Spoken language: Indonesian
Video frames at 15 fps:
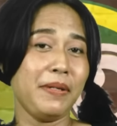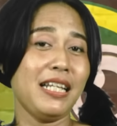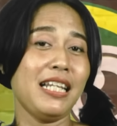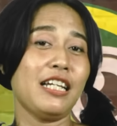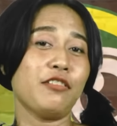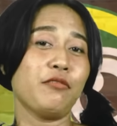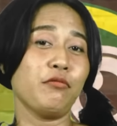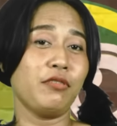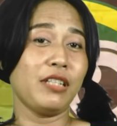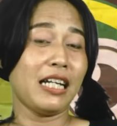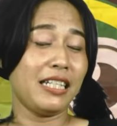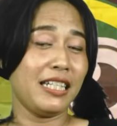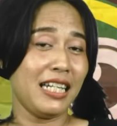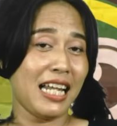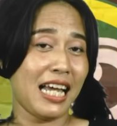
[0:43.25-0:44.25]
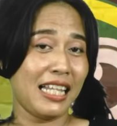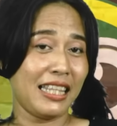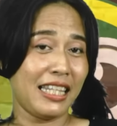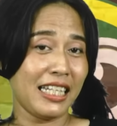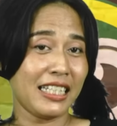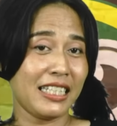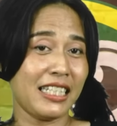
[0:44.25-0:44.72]
bila sudah
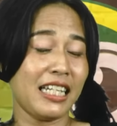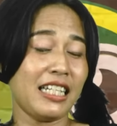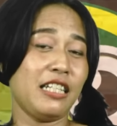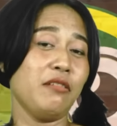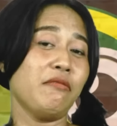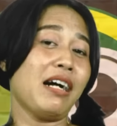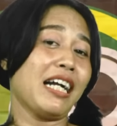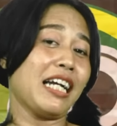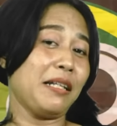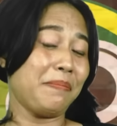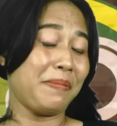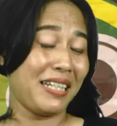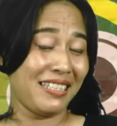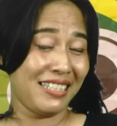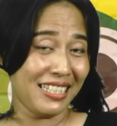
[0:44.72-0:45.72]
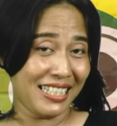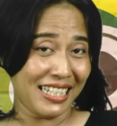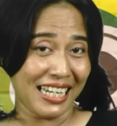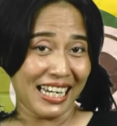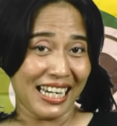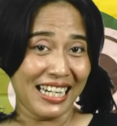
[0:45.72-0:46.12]
dilantik jadi wakil iya, presiden?